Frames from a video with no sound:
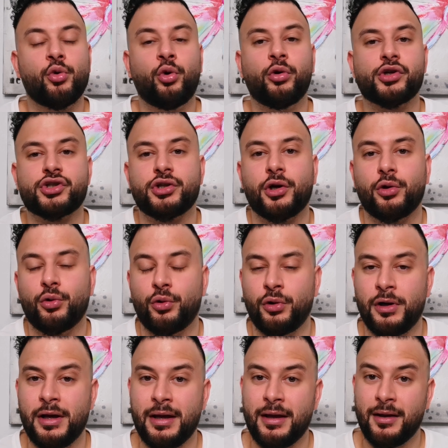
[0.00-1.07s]
يروحوا
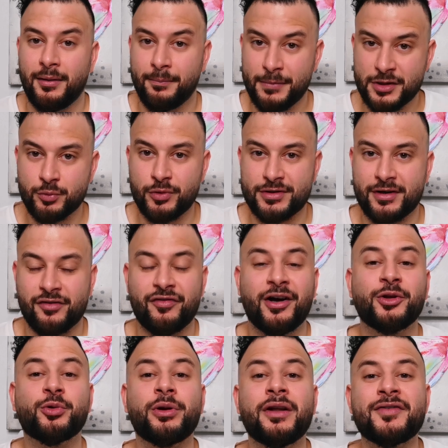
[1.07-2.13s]
يشتغلوا بسويسرا
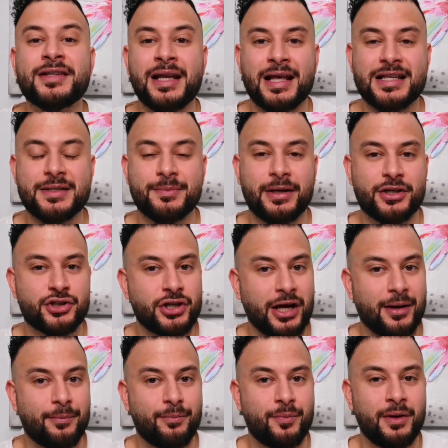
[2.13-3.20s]
فعندهم نفس الازمه
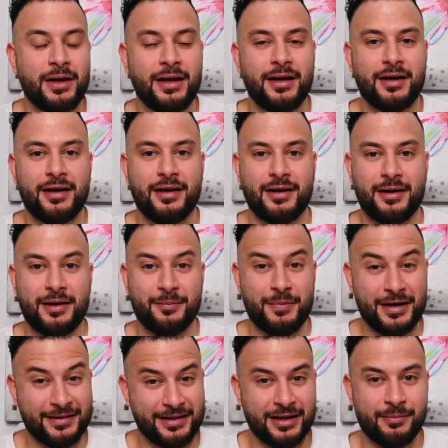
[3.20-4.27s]
الشعب آه،
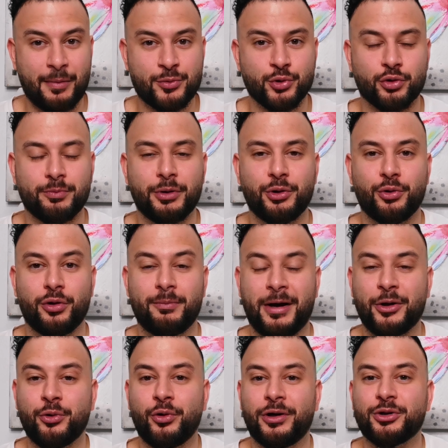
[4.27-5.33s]
ما كتير مبسوط منهم
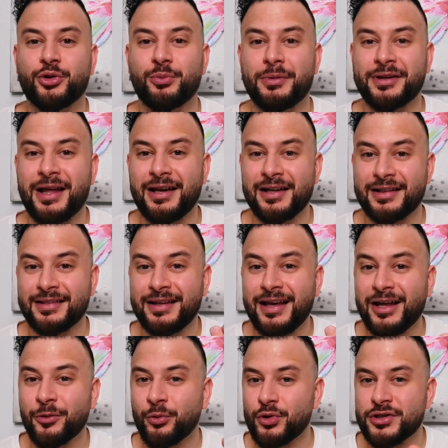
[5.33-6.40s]
مع انه عندهم بطاله
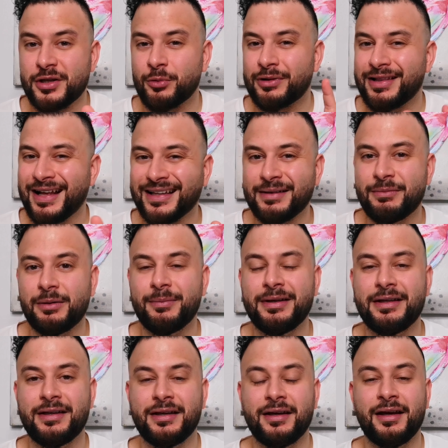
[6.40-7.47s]
2.5 او 3% آه،
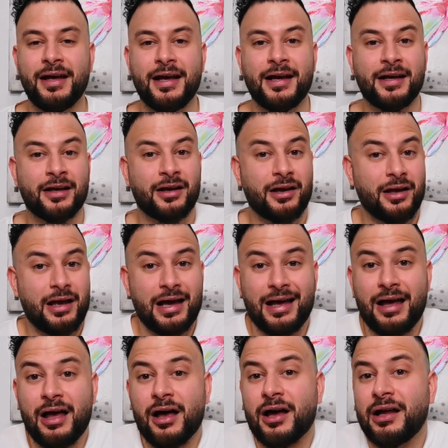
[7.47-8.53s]

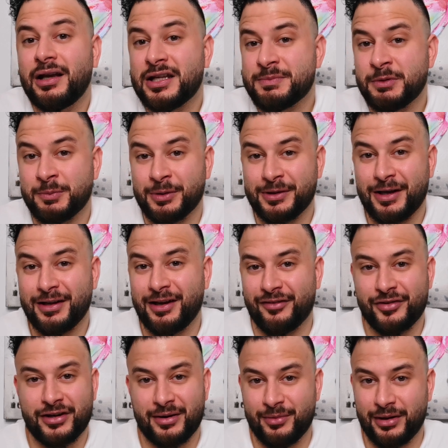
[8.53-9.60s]
اقل نسبه بطاله
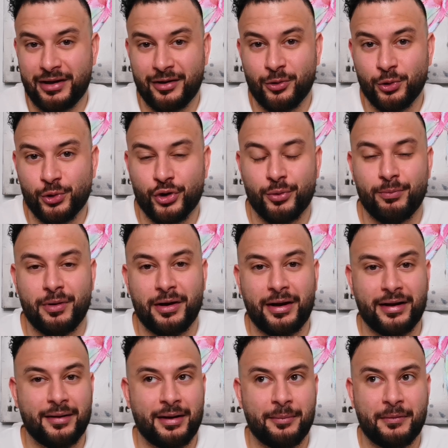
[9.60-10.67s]
على فكره بكل يعني اوروبا
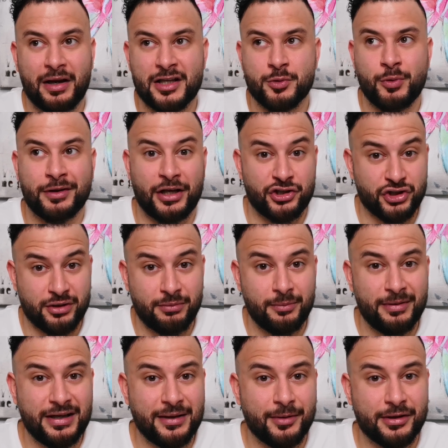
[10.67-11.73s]
يعني يمكن السويد 10%
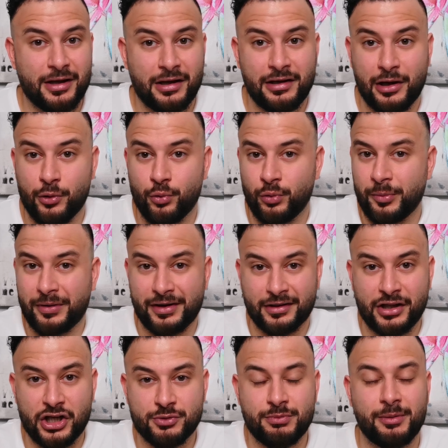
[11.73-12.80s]
بطاله او يمكن
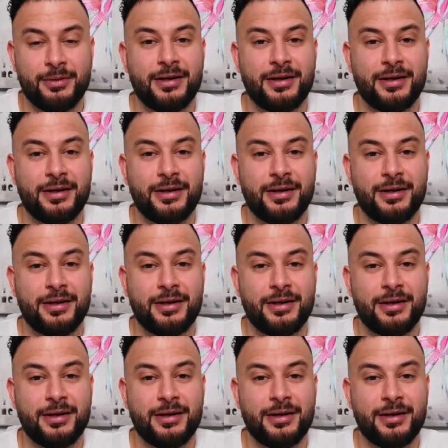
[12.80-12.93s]
12%